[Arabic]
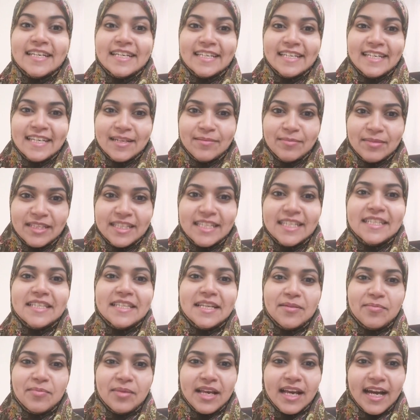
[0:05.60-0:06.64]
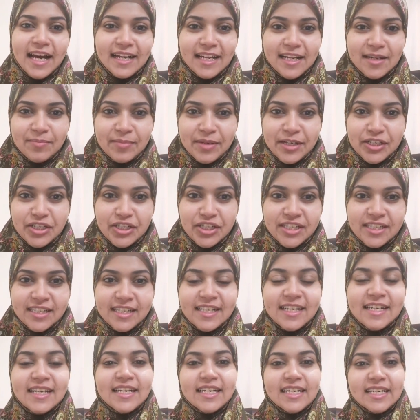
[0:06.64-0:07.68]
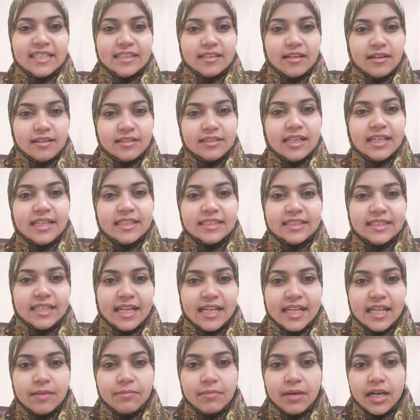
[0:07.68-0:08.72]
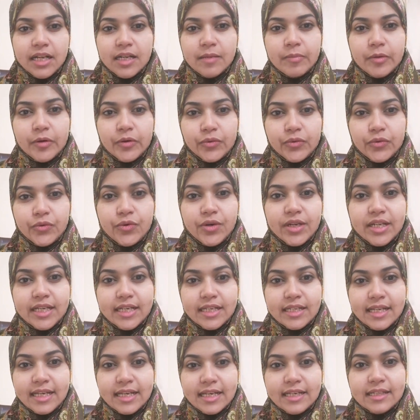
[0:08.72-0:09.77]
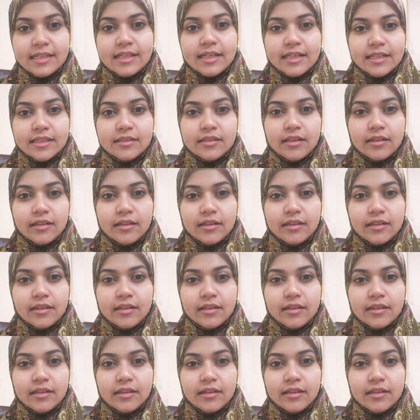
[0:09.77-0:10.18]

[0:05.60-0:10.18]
كلمتين تربية على الماشي النهاردة هنتكلم عن موضوع العناد عند